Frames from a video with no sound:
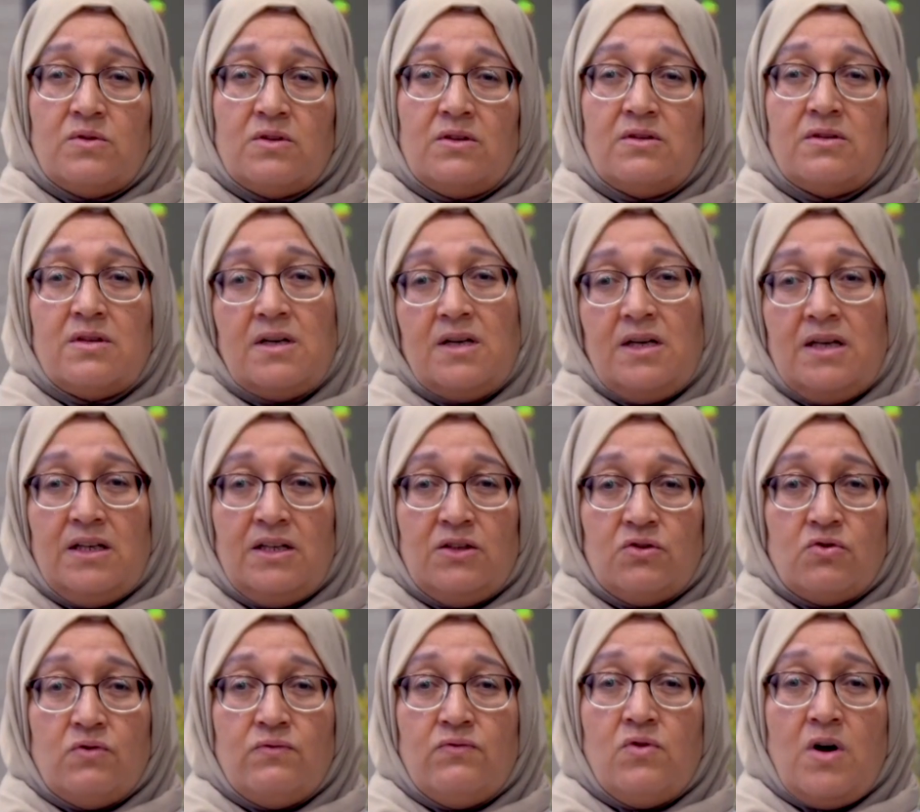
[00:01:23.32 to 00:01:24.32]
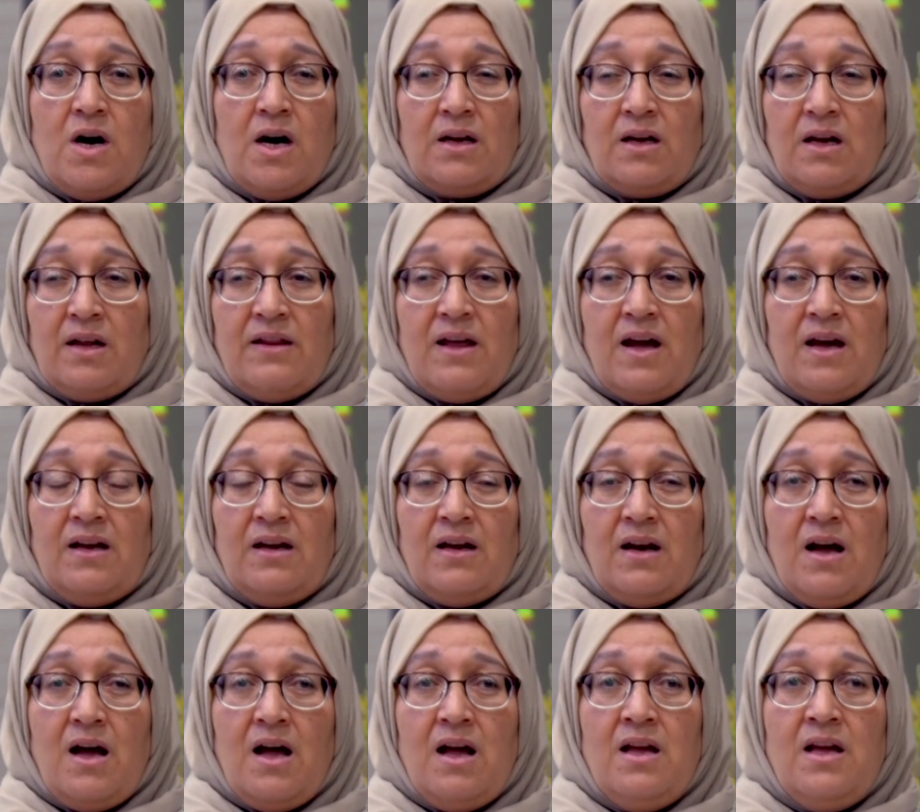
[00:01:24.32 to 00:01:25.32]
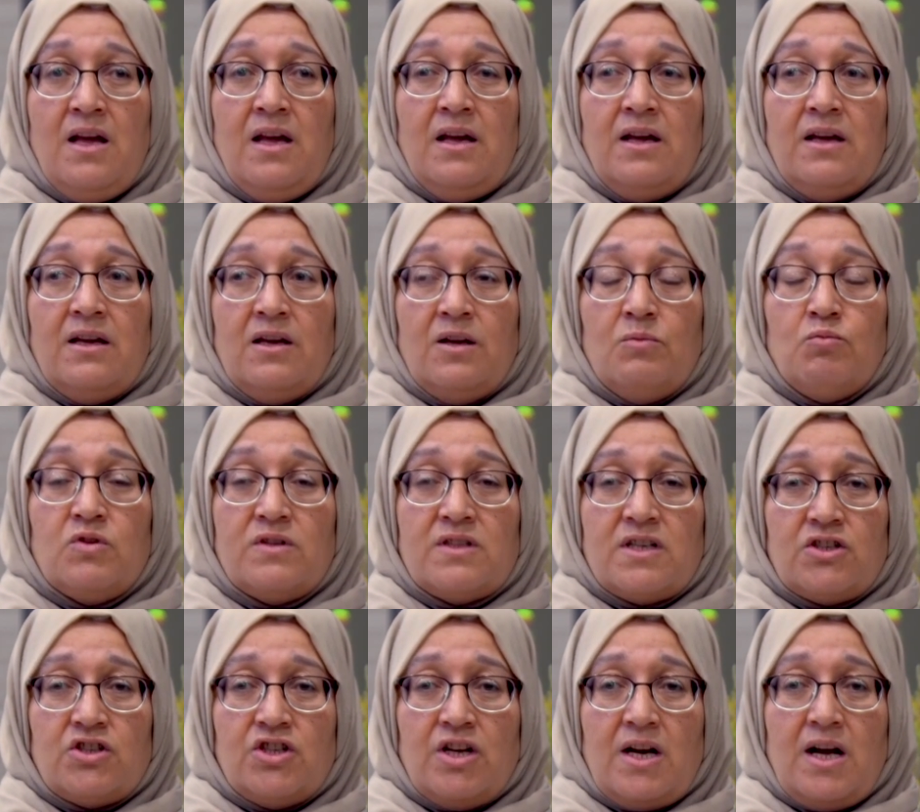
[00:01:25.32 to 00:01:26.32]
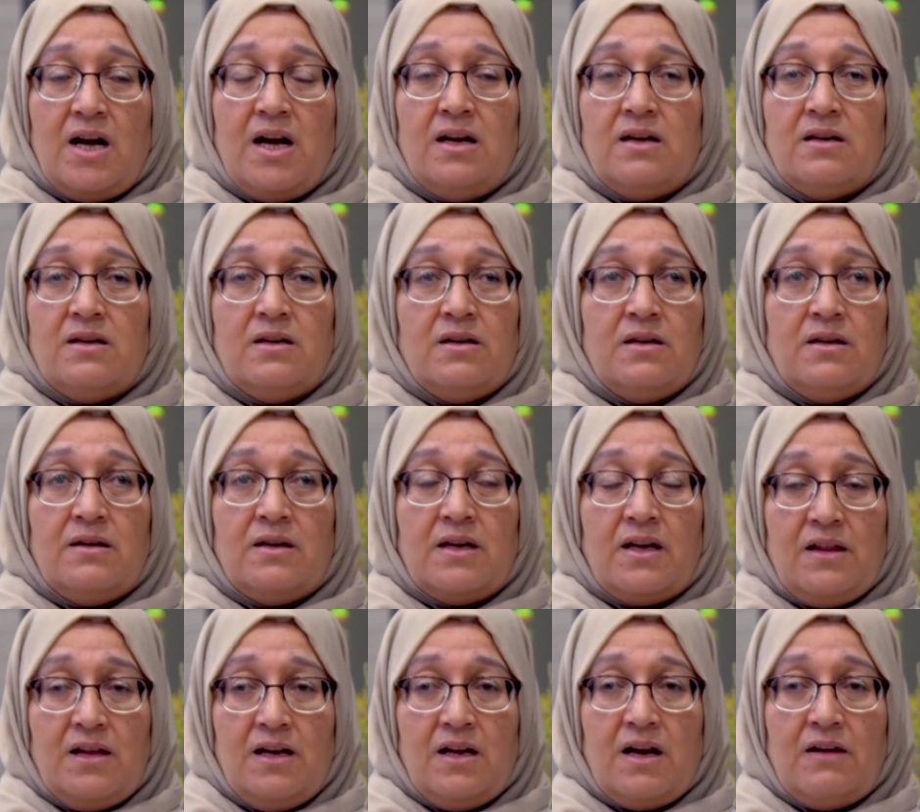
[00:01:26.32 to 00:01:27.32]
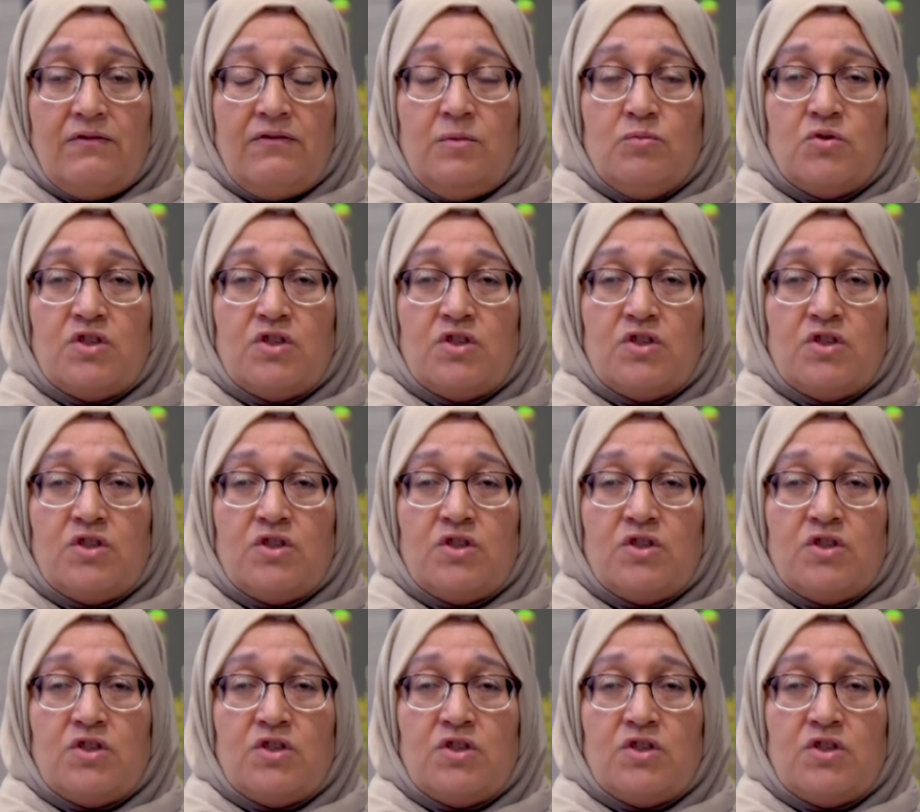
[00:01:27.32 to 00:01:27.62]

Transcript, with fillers: وتكثر يعني نشوفوها كظاهره آه، منتشره كثيره في